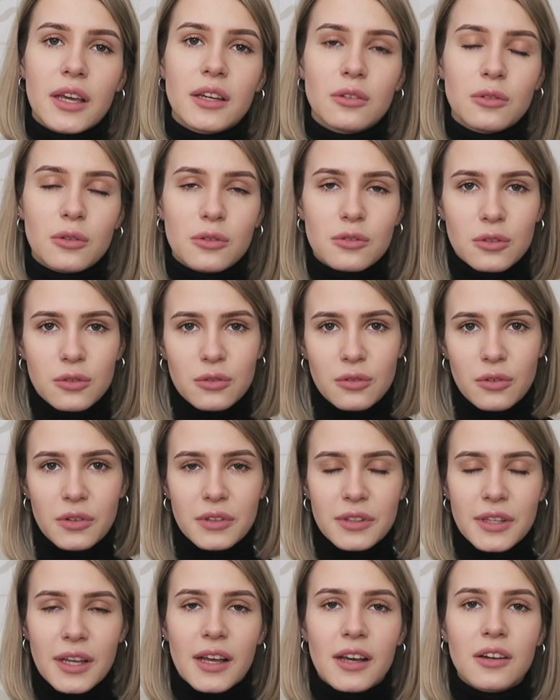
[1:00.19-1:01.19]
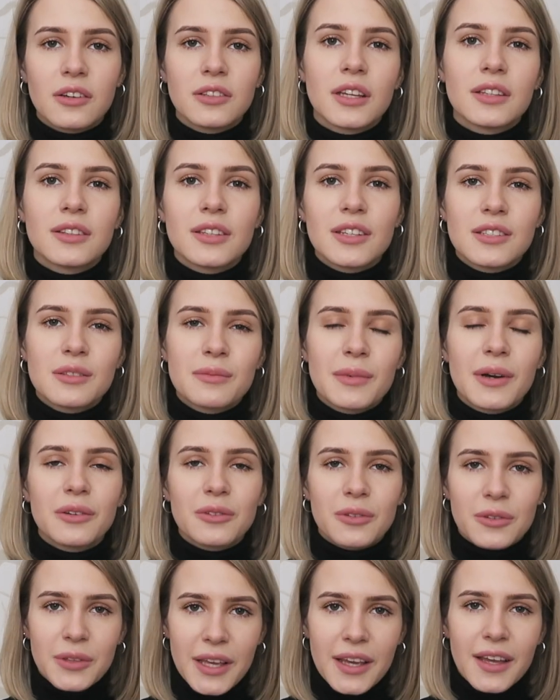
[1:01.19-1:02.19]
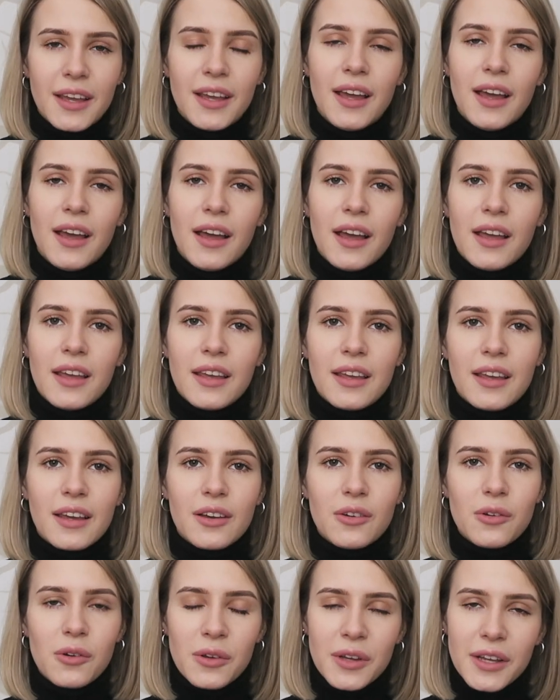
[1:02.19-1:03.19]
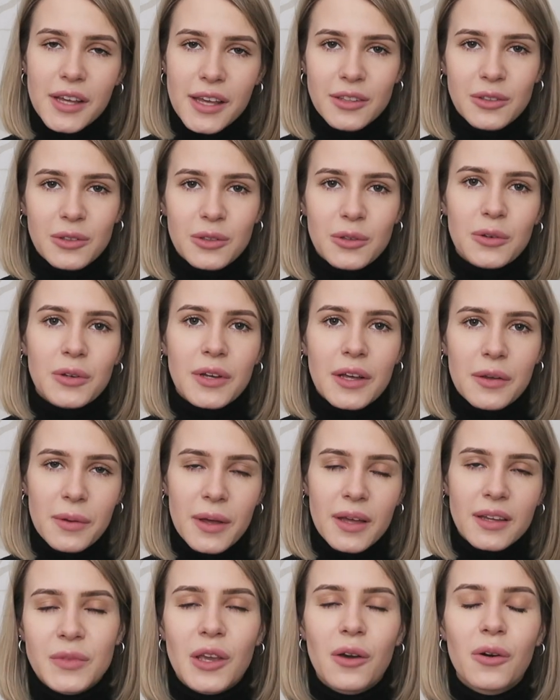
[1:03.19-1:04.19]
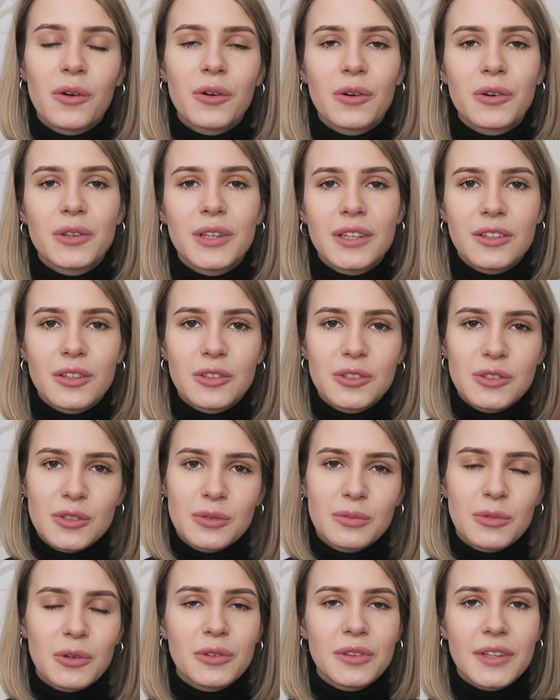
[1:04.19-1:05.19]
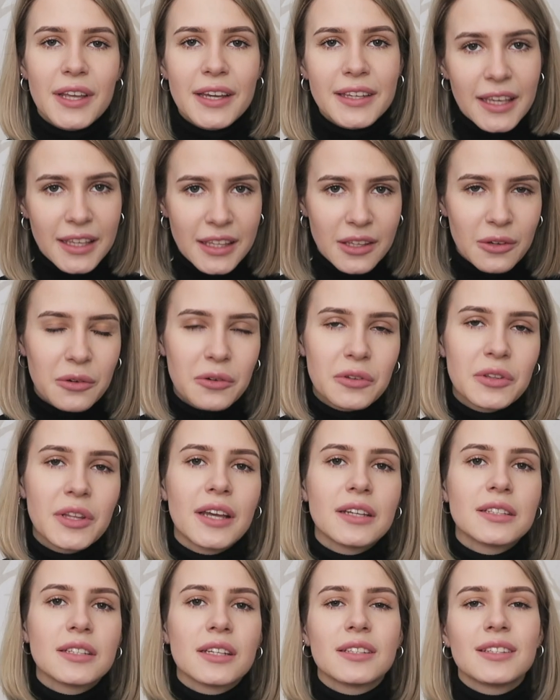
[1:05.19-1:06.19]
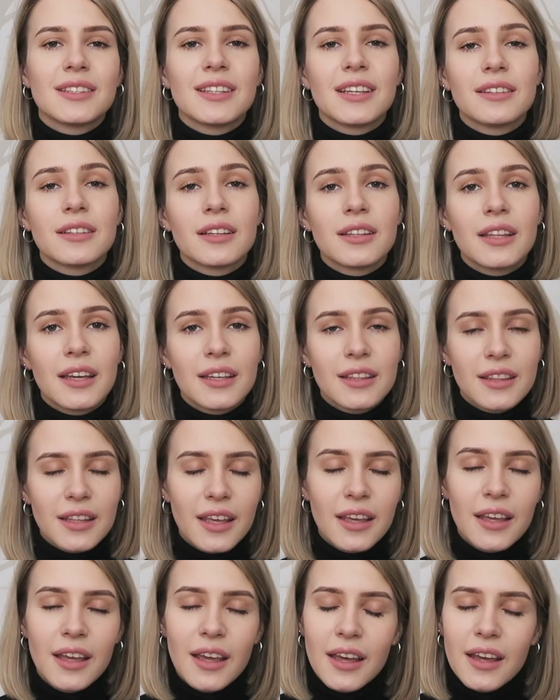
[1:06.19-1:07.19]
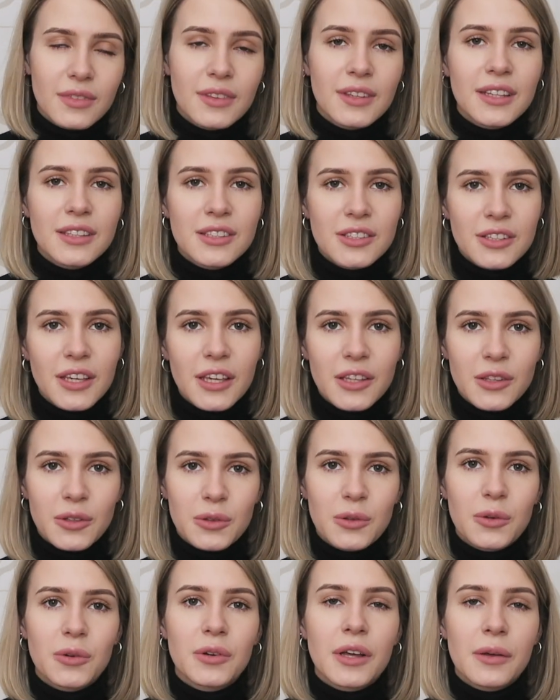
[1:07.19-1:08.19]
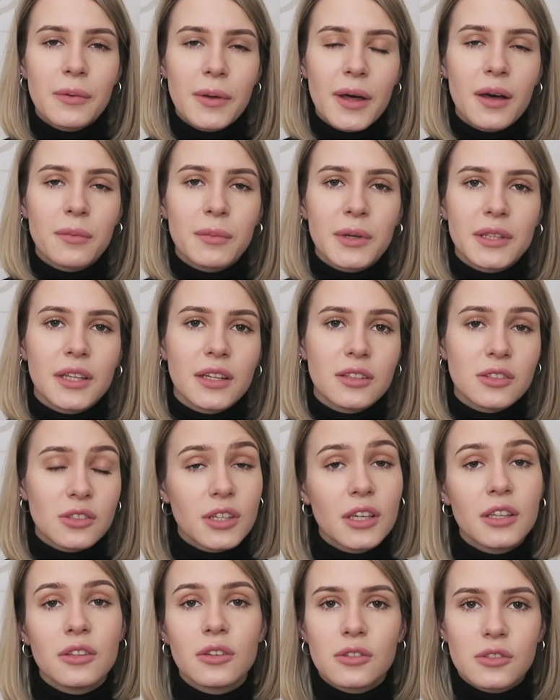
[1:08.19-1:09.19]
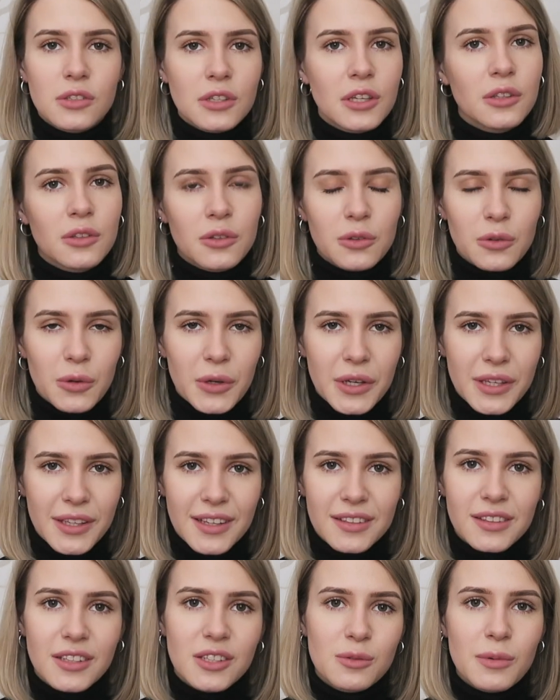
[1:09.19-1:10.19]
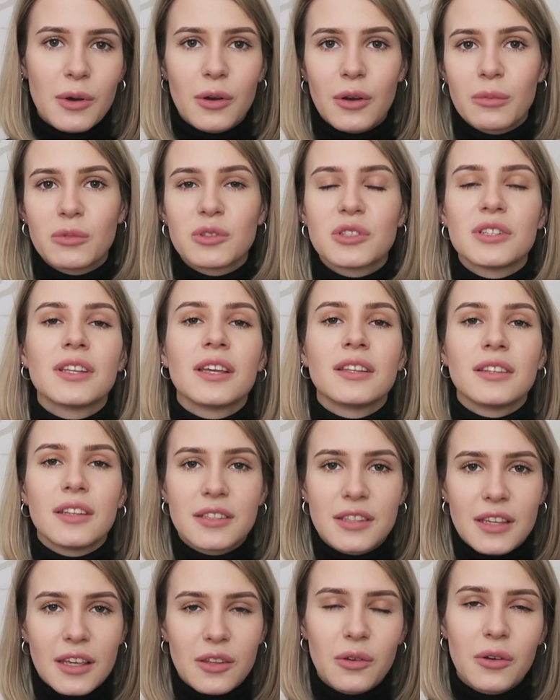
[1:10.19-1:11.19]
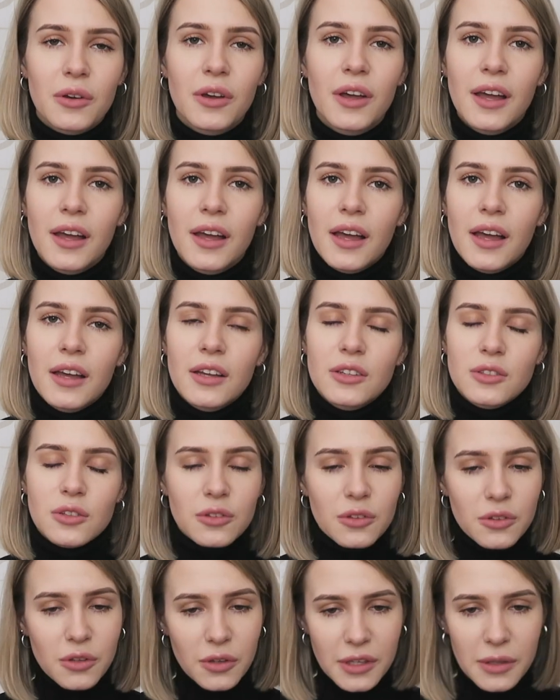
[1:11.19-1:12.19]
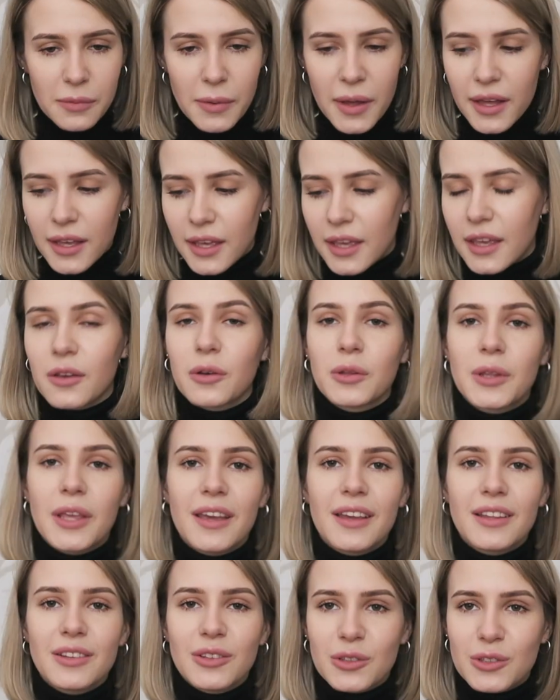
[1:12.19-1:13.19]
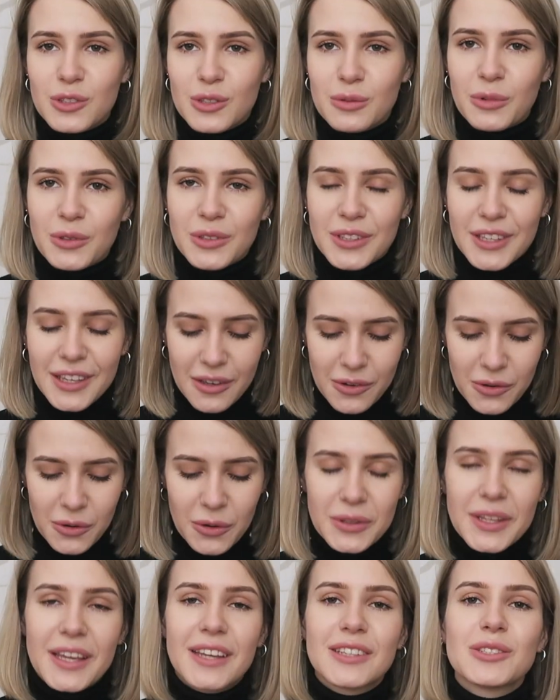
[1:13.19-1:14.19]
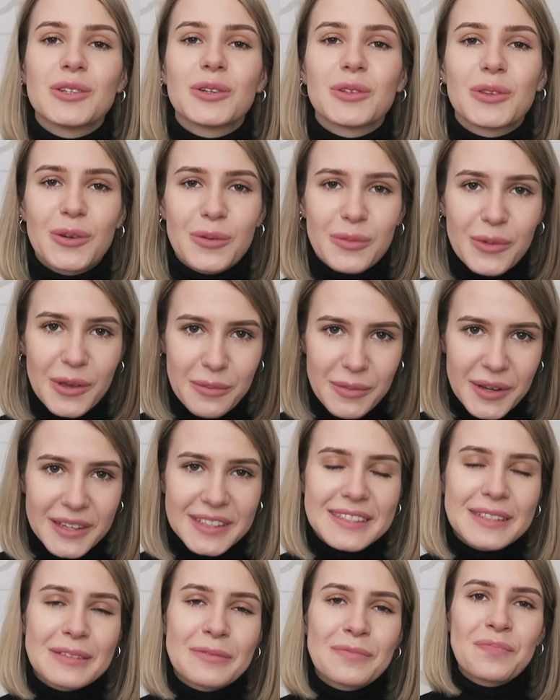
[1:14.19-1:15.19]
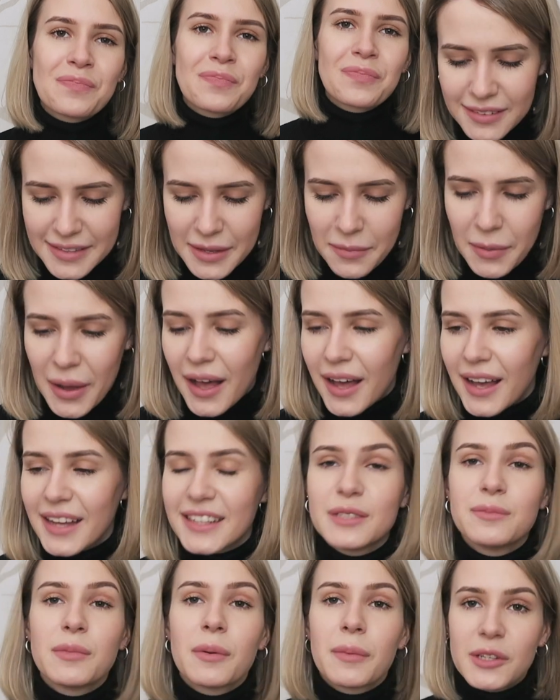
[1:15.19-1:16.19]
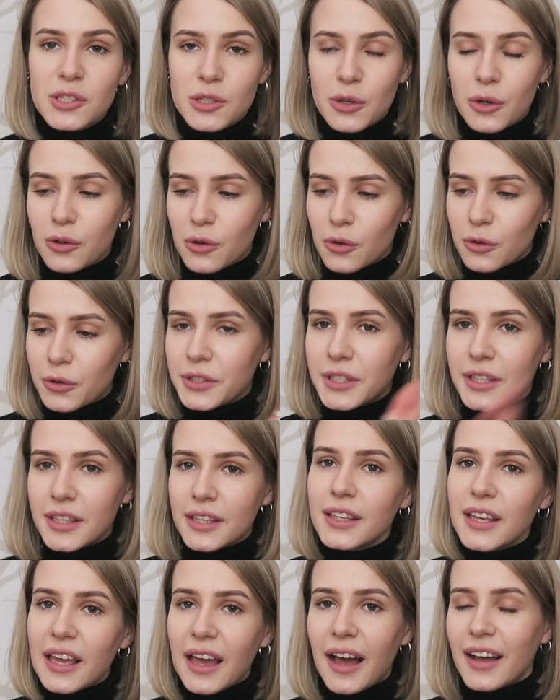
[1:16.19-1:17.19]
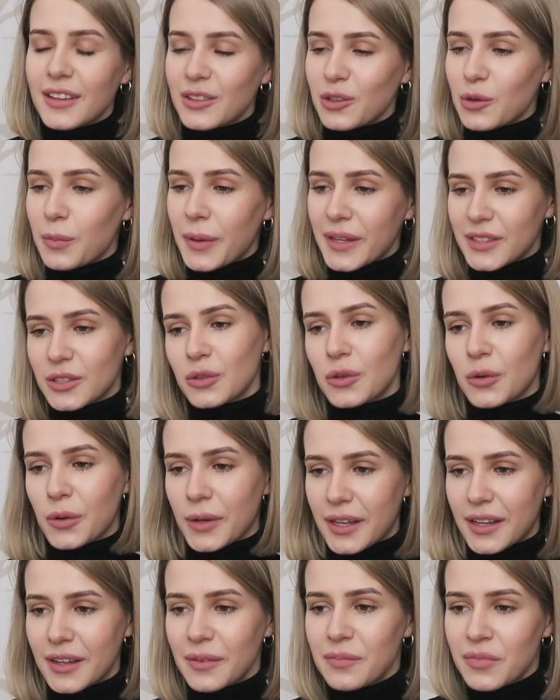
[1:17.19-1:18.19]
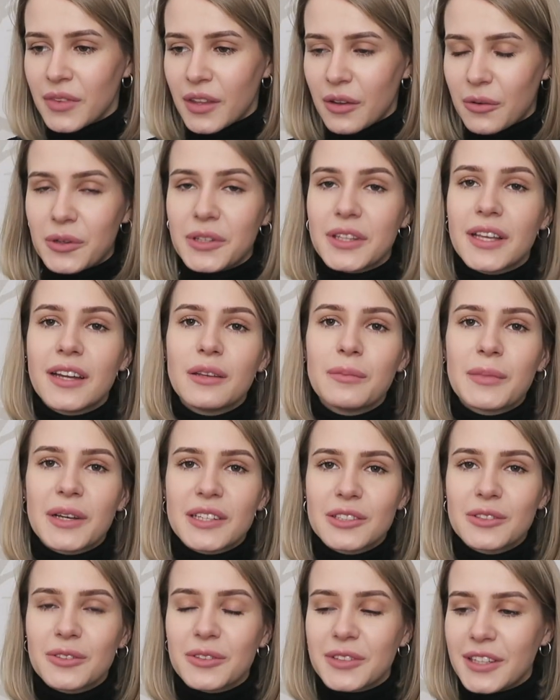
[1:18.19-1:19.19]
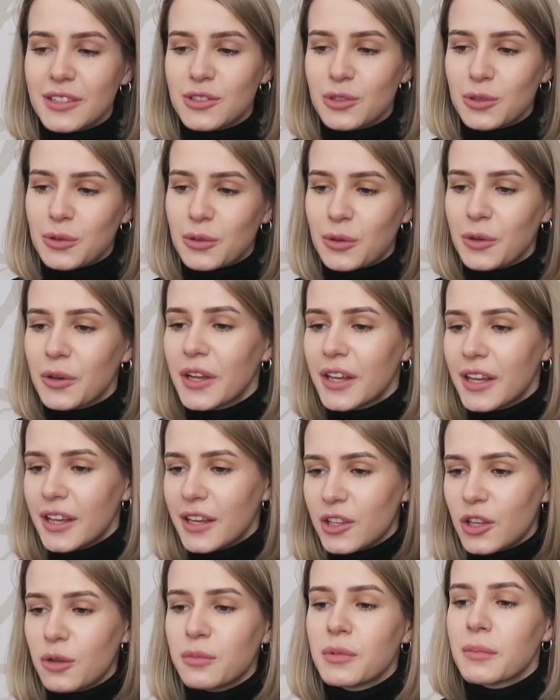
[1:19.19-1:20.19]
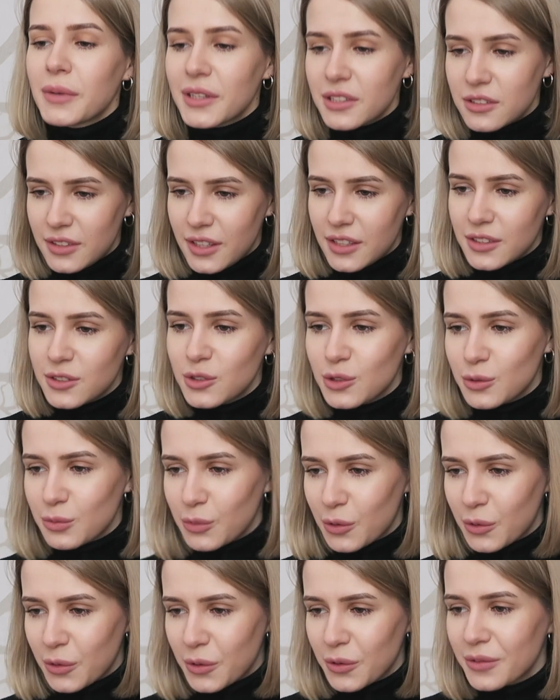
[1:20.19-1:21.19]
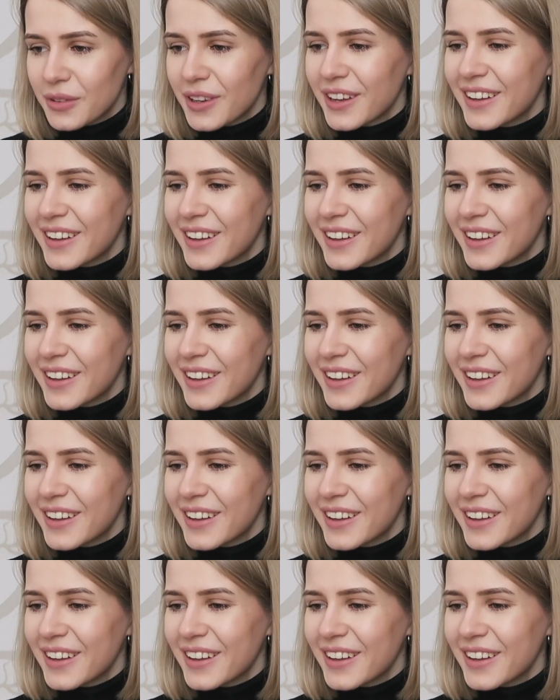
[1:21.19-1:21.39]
えるとちょっと長くなってしまうので、えー、今回の動画は日本語での質問だけにお答えさせていただいてで次の動画はまた次の次の動画になってしまうかもしれないんですけどその時は英語での質問にお答えしようと思いますでは始めましょうここにあのパソコンが置いてありますのでちょっと読みますね質問